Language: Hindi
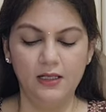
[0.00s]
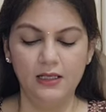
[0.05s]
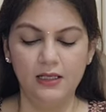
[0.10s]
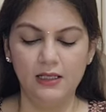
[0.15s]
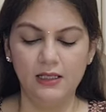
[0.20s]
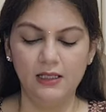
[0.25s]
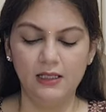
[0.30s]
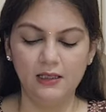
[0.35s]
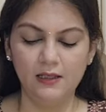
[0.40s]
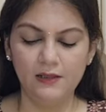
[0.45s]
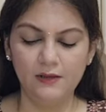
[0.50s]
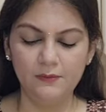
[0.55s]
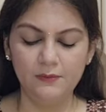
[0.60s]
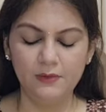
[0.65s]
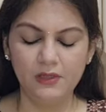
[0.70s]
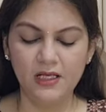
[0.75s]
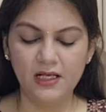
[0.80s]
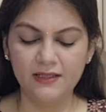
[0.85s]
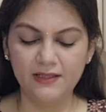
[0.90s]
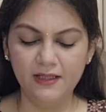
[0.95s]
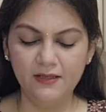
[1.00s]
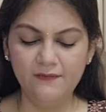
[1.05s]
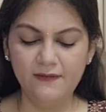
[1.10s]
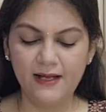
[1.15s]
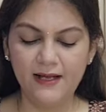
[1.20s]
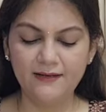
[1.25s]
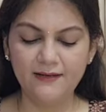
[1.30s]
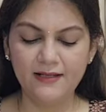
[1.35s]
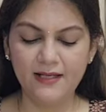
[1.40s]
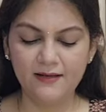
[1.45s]
करियर
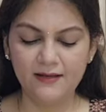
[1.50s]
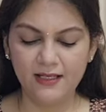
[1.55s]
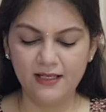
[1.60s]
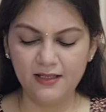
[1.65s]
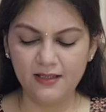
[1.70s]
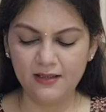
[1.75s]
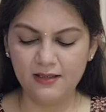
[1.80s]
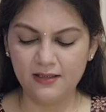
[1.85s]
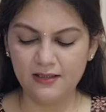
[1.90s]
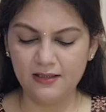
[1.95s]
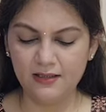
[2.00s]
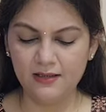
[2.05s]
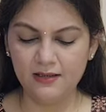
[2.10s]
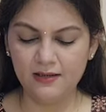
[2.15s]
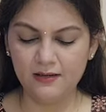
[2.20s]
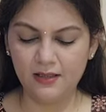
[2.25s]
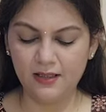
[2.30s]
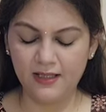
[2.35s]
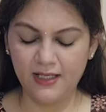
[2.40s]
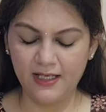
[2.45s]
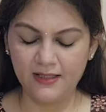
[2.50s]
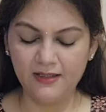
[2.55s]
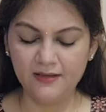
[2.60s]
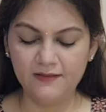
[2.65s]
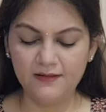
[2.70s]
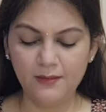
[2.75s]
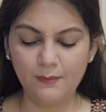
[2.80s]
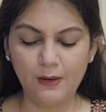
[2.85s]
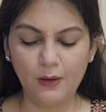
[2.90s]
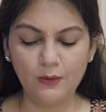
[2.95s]
वाइज आई थिंक अगेन
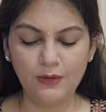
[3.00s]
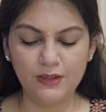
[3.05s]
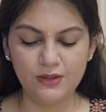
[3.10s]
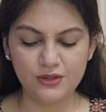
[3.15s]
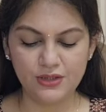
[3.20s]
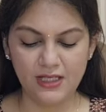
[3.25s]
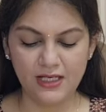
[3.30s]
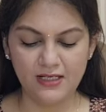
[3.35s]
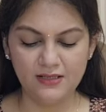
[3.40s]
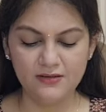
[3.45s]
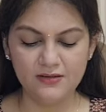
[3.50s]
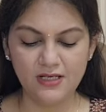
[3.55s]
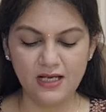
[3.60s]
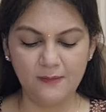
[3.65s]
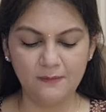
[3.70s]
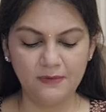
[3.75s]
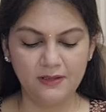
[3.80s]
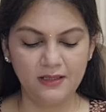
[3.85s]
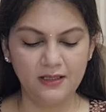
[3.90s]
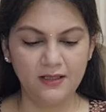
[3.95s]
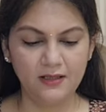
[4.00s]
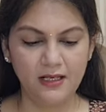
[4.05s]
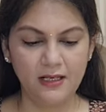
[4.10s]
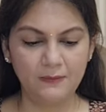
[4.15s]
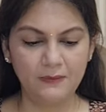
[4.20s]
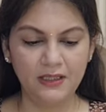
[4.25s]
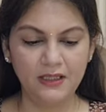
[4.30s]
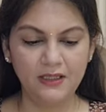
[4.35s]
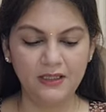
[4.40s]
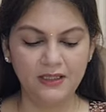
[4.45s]
इट्स अबाउट अ चेंज आप कर,
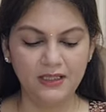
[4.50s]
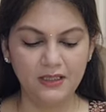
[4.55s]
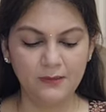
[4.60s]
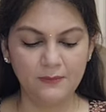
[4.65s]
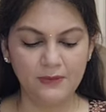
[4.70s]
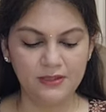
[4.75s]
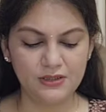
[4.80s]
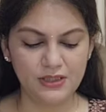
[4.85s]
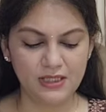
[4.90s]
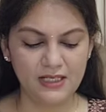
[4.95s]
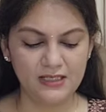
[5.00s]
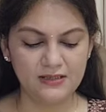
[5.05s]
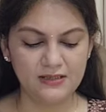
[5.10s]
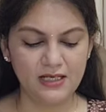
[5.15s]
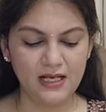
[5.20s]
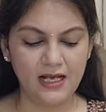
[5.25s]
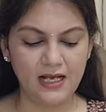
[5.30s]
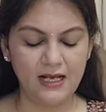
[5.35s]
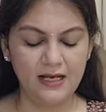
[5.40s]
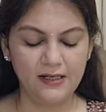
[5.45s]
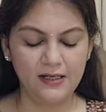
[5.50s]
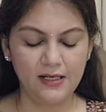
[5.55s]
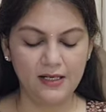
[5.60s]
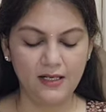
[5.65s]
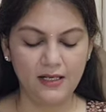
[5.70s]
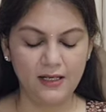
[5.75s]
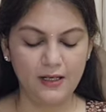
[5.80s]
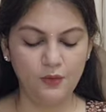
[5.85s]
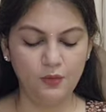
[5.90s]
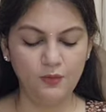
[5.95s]
आपके करियर में चेंज आ रहा
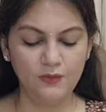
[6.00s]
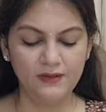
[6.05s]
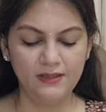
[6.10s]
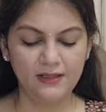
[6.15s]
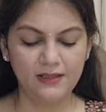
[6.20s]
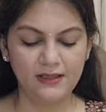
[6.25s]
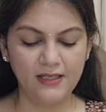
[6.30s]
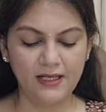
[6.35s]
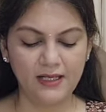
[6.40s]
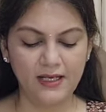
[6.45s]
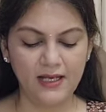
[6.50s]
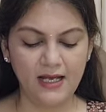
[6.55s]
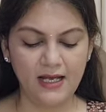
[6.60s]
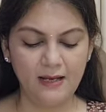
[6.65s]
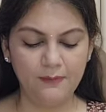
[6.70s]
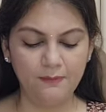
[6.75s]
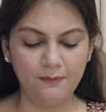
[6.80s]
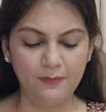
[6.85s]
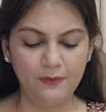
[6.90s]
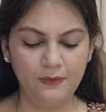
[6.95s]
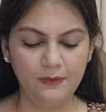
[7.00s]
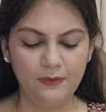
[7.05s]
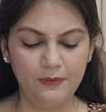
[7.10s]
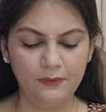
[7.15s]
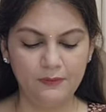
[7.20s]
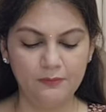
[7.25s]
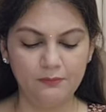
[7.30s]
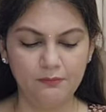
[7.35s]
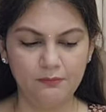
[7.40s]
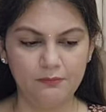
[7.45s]
है हो सकता है आप
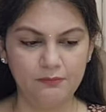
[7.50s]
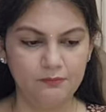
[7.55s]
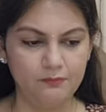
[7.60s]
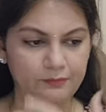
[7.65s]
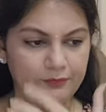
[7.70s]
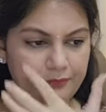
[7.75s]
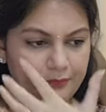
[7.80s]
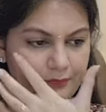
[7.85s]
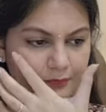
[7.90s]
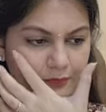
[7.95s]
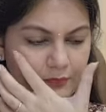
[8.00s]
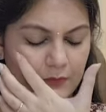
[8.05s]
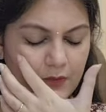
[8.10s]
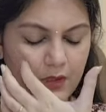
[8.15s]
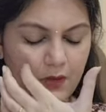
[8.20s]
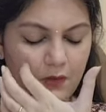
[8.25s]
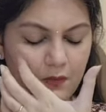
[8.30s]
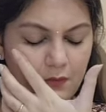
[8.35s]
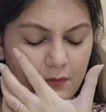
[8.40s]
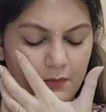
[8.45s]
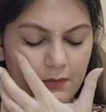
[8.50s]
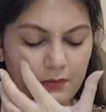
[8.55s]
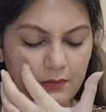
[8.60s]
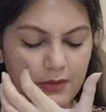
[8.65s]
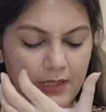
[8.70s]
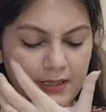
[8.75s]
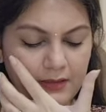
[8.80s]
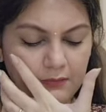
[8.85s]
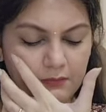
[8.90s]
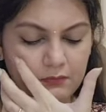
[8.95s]
यू नो
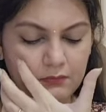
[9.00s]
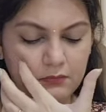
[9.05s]
लाइक